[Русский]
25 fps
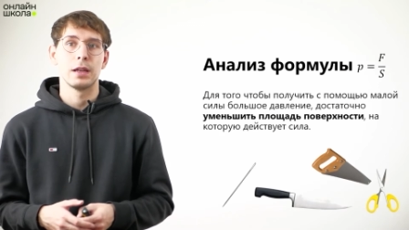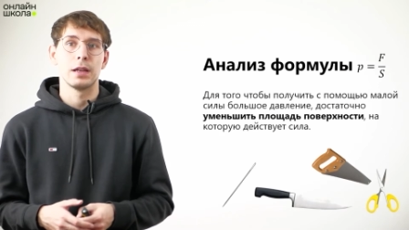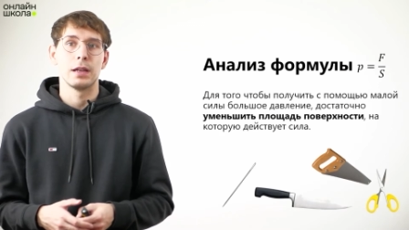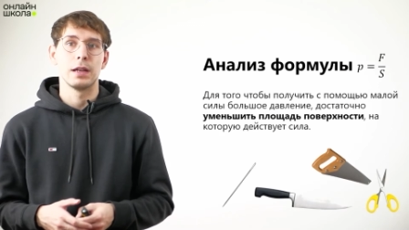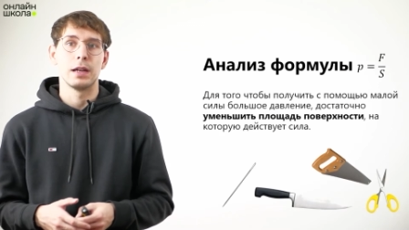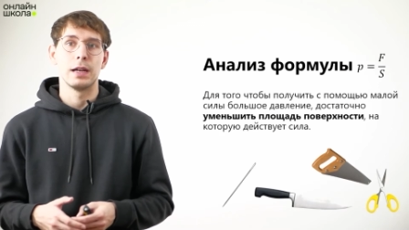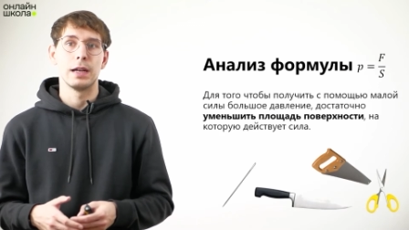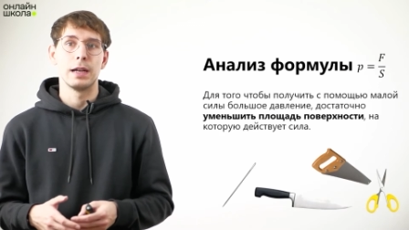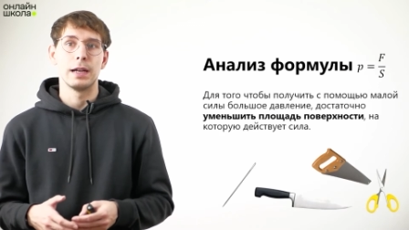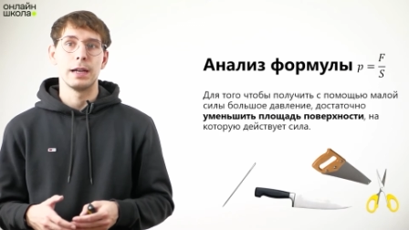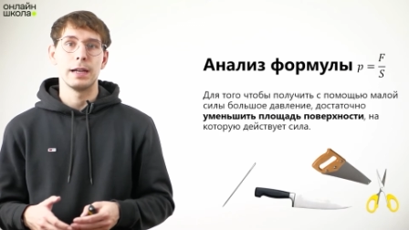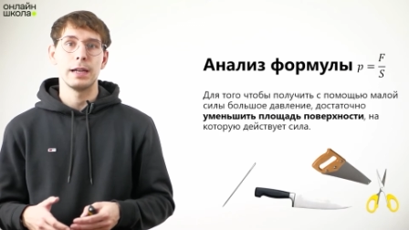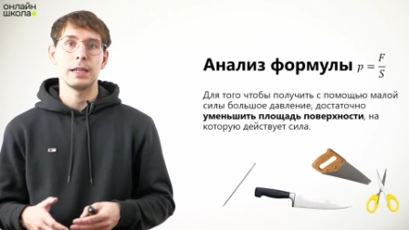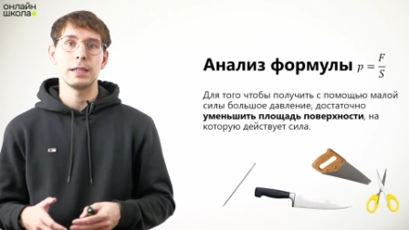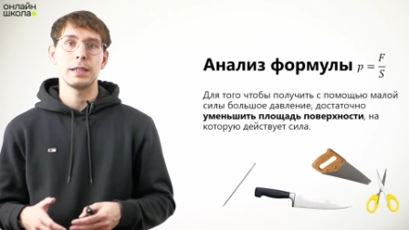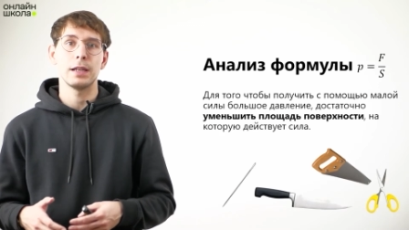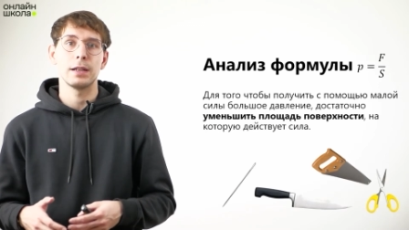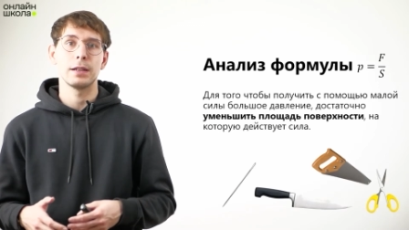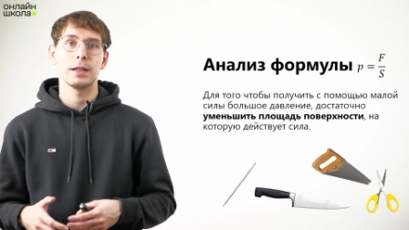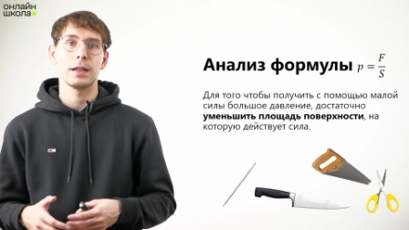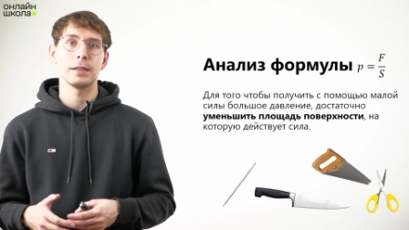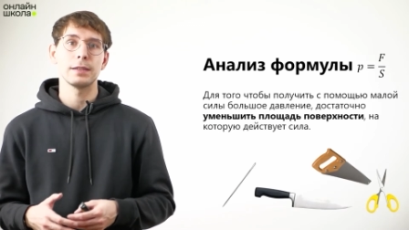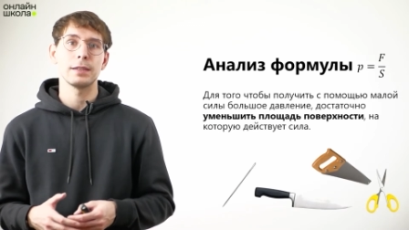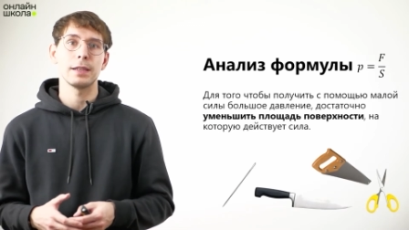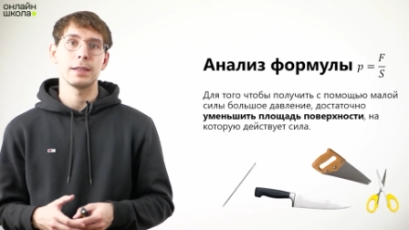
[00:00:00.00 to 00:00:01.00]
А, это
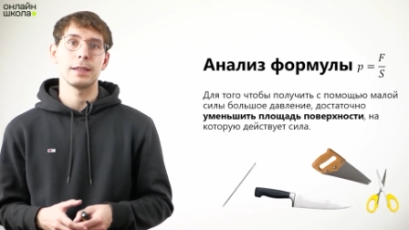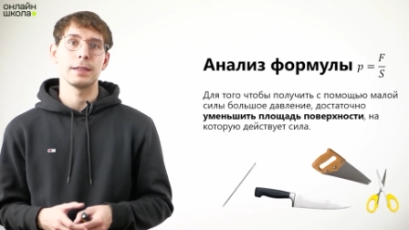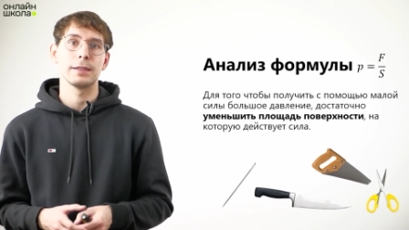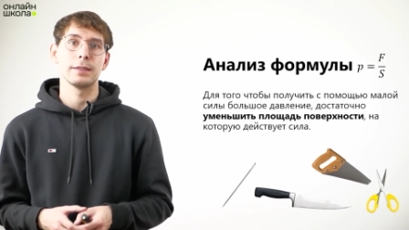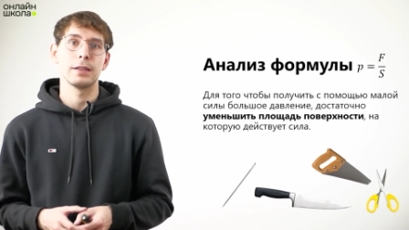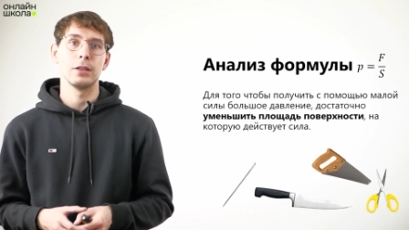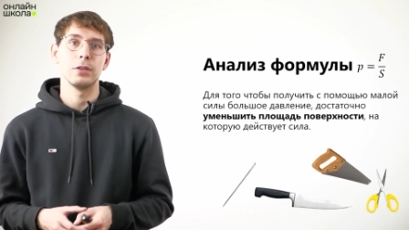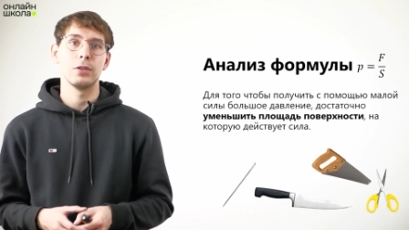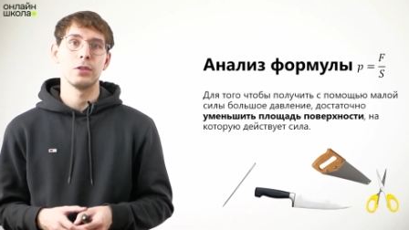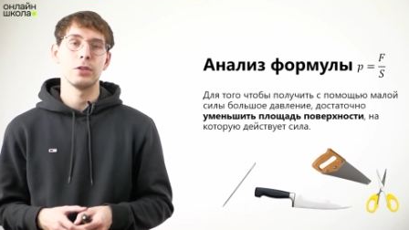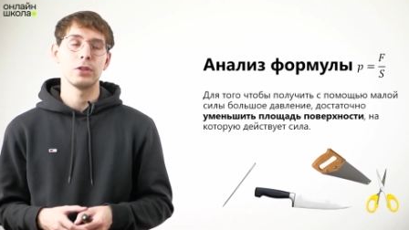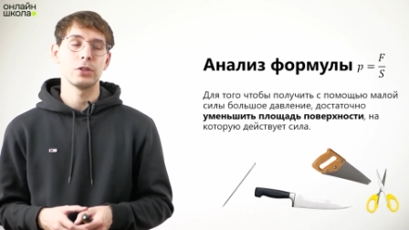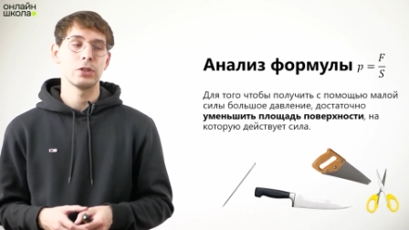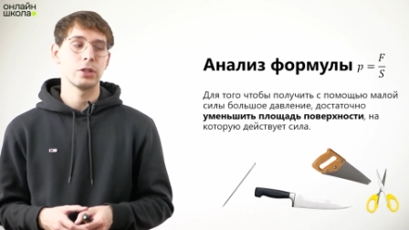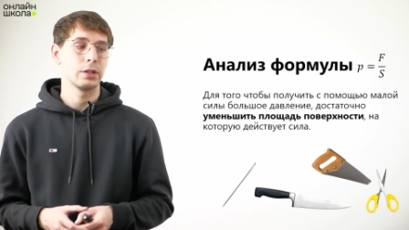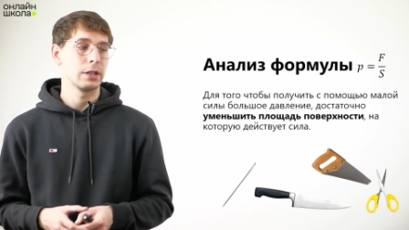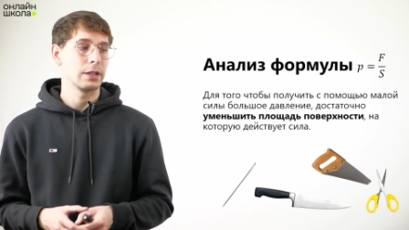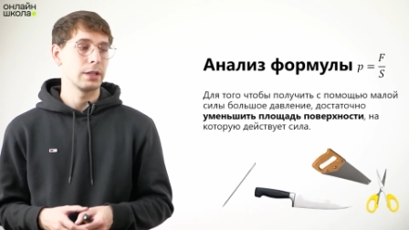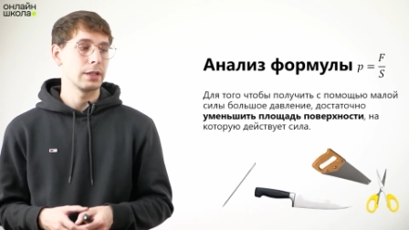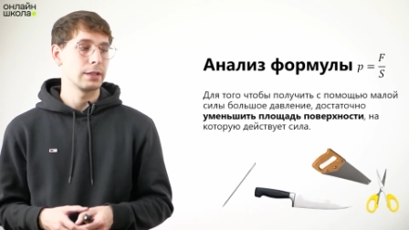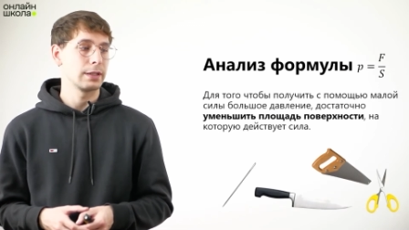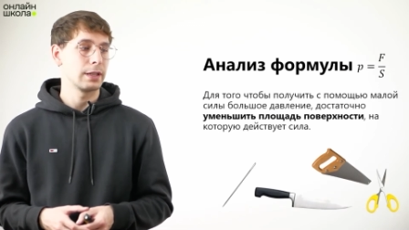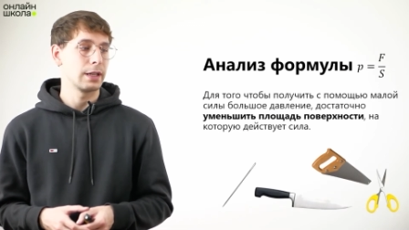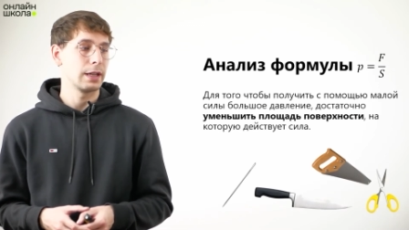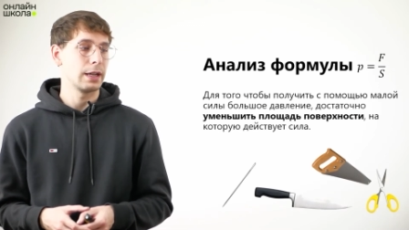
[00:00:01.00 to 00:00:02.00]
как раз таки заложено
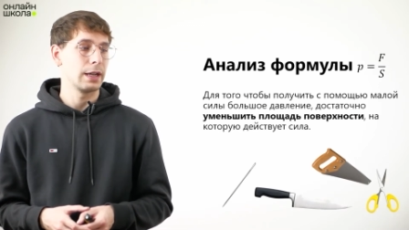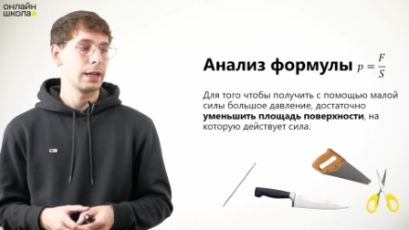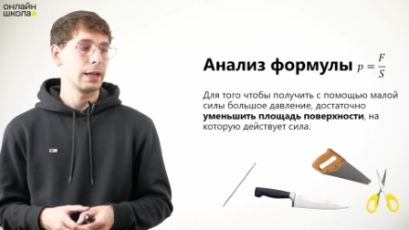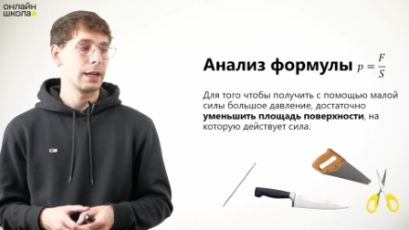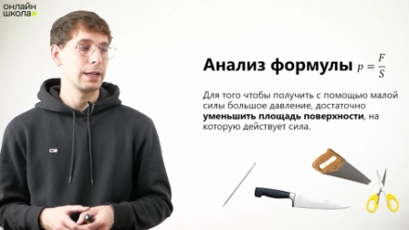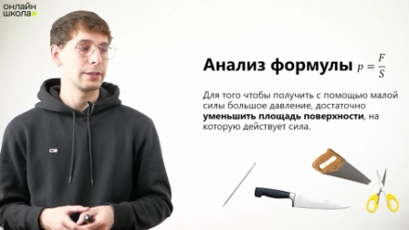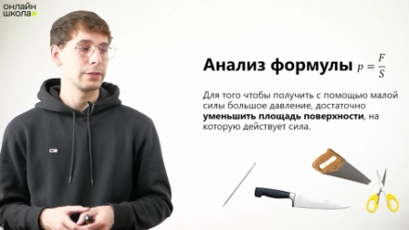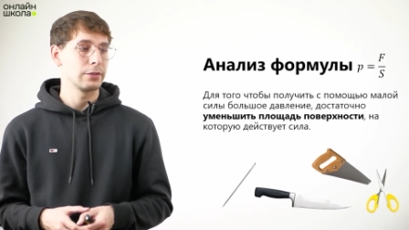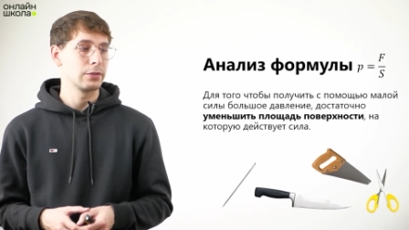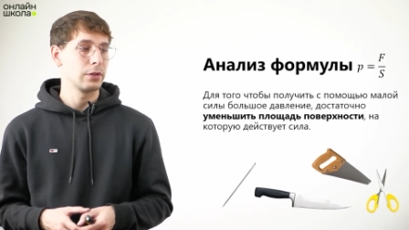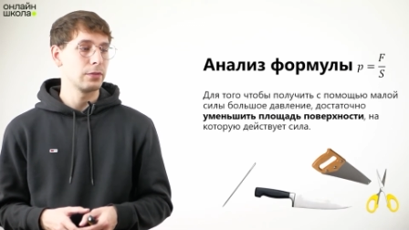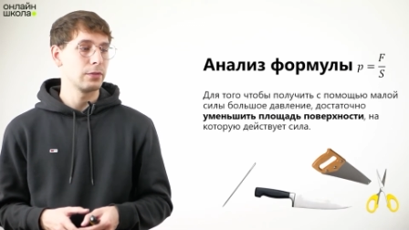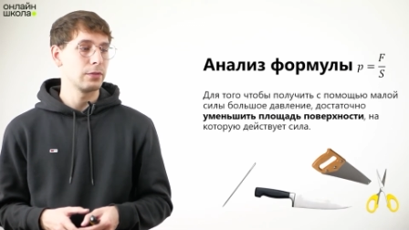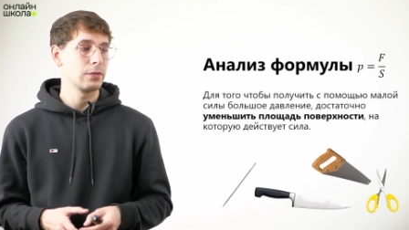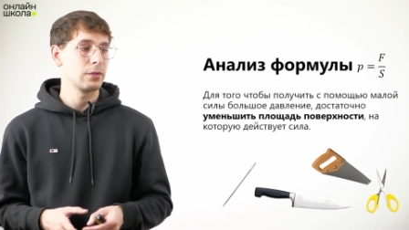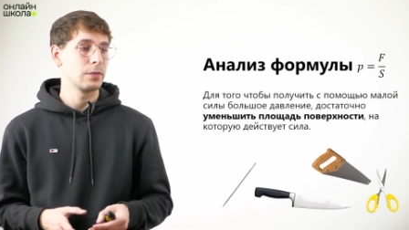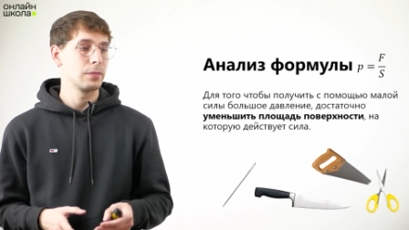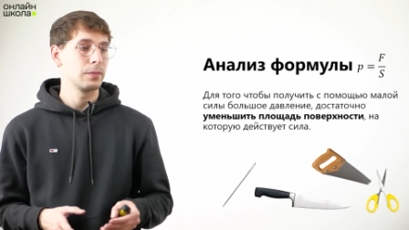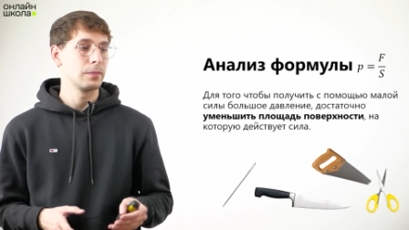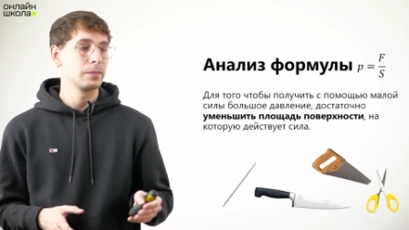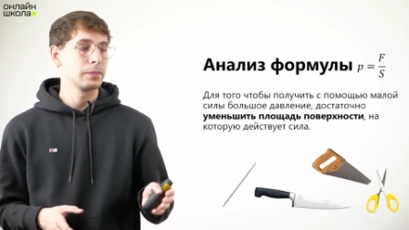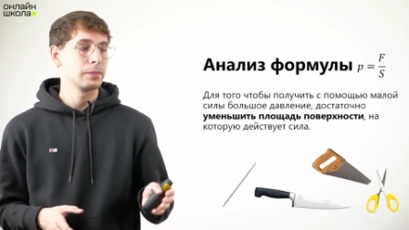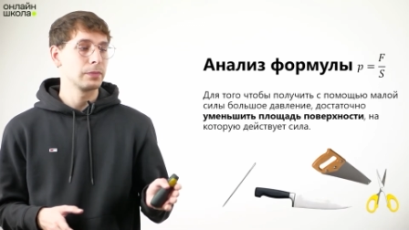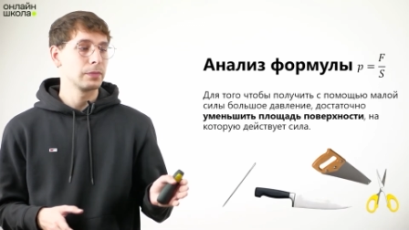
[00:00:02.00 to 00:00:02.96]
за основу